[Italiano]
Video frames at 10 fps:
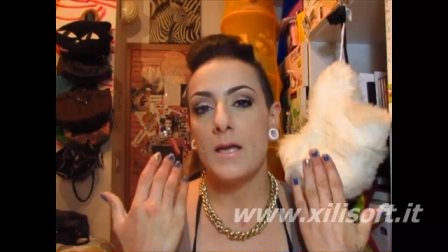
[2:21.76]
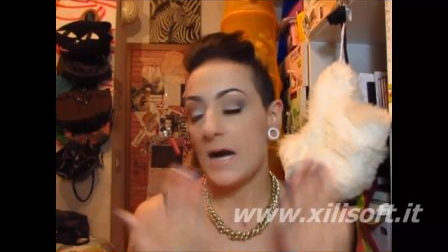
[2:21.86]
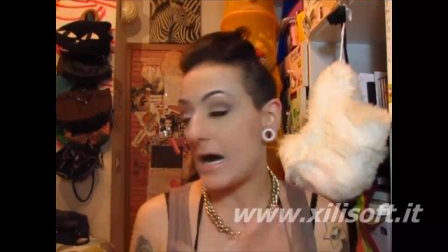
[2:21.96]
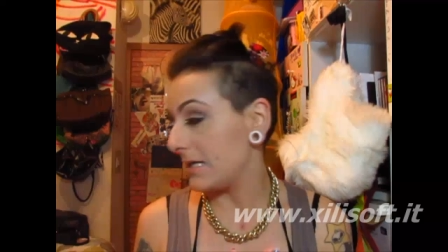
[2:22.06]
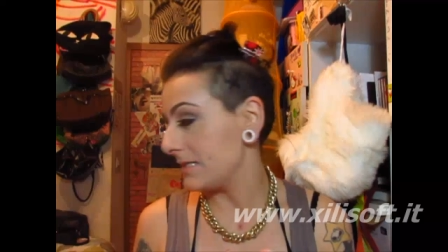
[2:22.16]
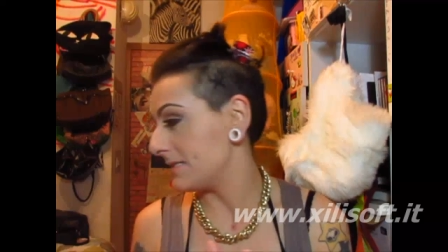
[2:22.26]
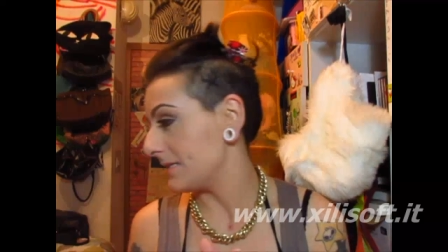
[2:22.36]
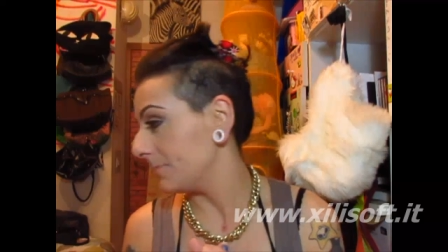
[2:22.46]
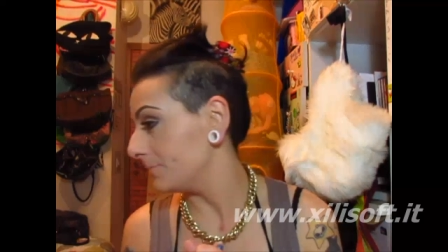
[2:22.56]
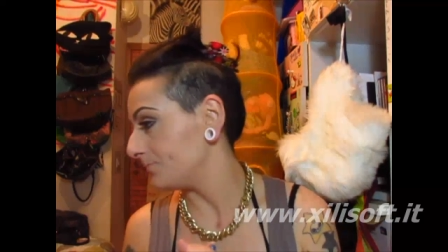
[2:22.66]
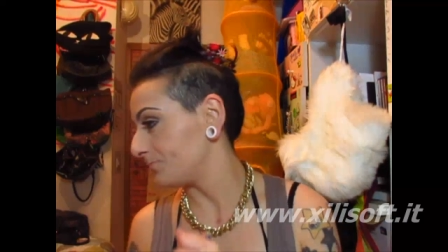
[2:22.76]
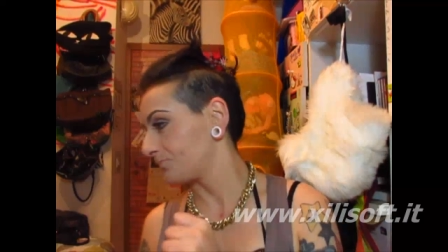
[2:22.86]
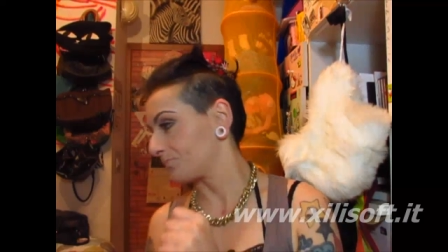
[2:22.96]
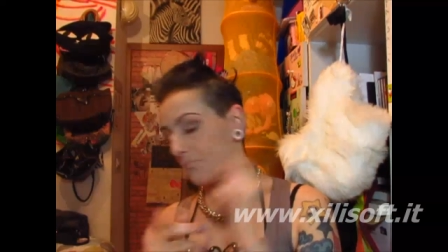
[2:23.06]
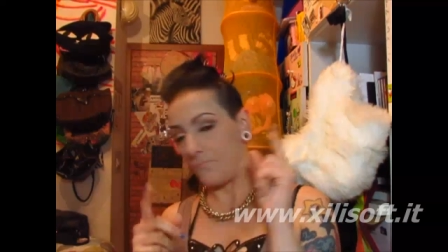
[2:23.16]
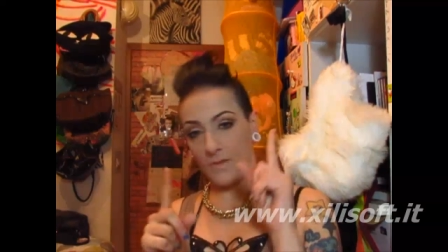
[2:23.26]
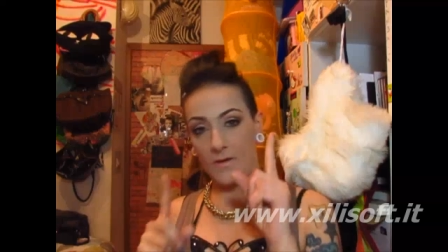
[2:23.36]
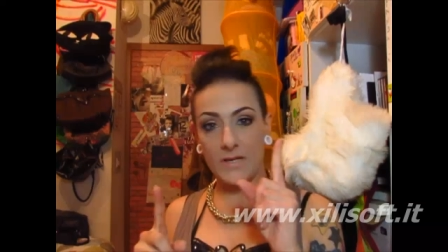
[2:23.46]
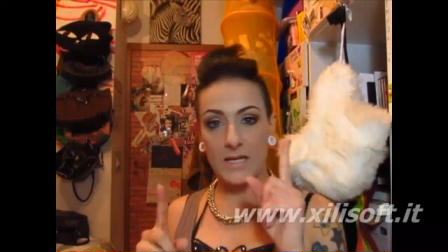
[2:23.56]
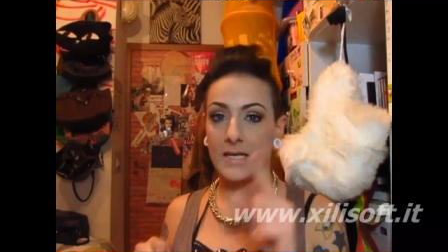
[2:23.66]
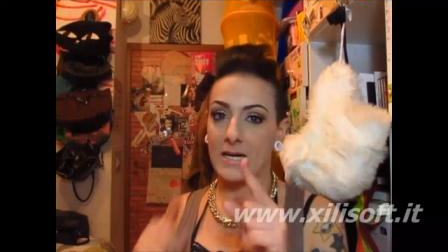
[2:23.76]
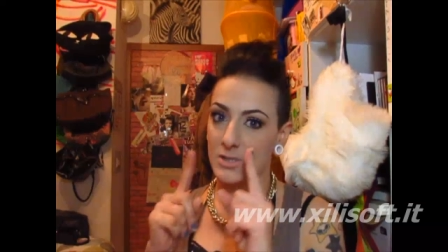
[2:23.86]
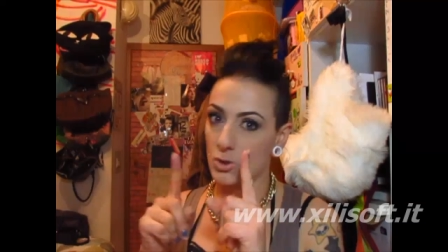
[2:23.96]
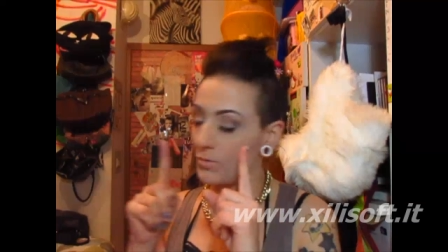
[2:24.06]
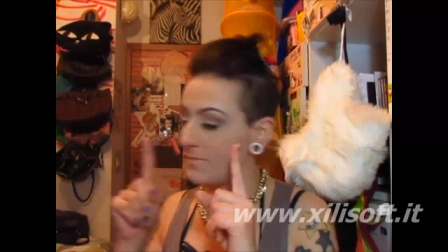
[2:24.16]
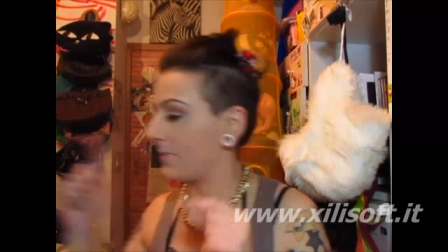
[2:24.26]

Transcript: anzi mh, mm, vi ringrazio nome